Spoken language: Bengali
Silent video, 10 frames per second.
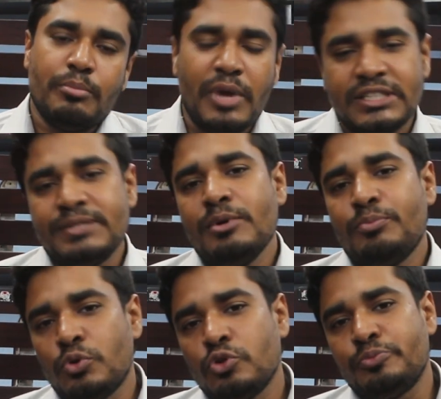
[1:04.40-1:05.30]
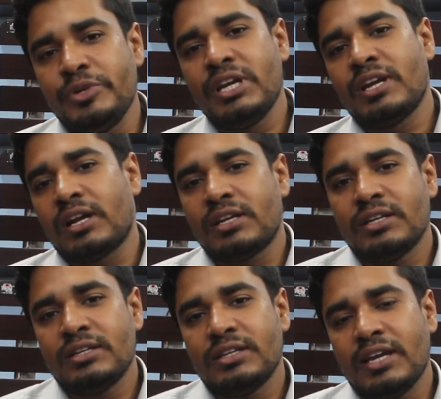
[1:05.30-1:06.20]
ম্যাক্সিমাম পুরুষ বিয়ের আগে
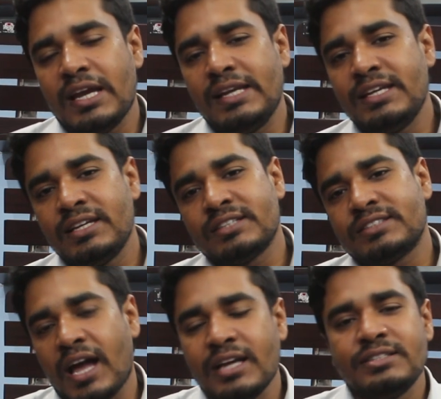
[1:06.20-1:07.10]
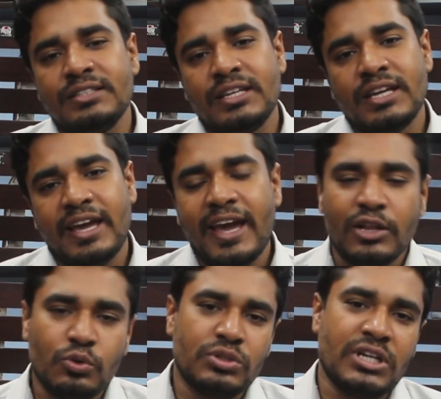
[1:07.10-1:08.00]
এই লিঙ্গের সাইজ নিয়ে
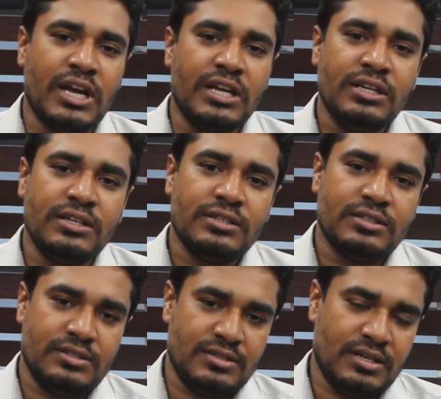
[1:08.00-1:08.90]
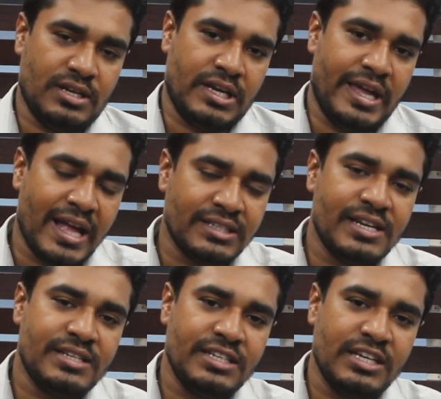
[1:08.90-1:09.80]
এতটাই
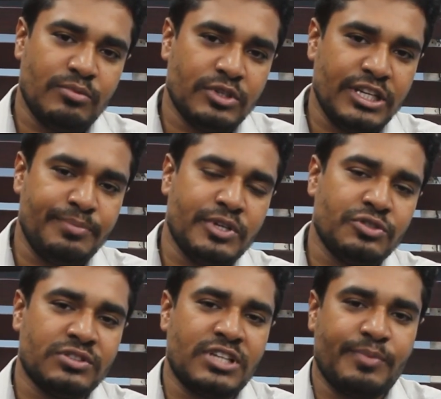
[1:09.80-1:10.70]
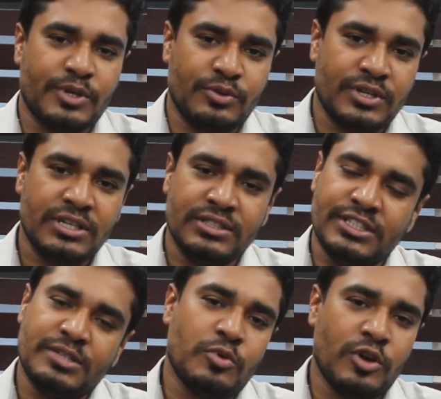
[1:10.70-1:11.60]
অ্যাংজাইটি এবং ডিপ্রেশন সাফার করে
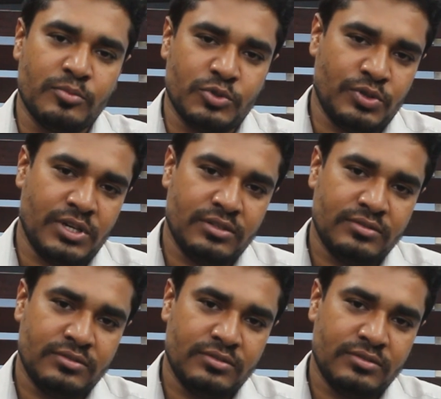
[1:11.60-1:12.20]
যেটি বলার মতো না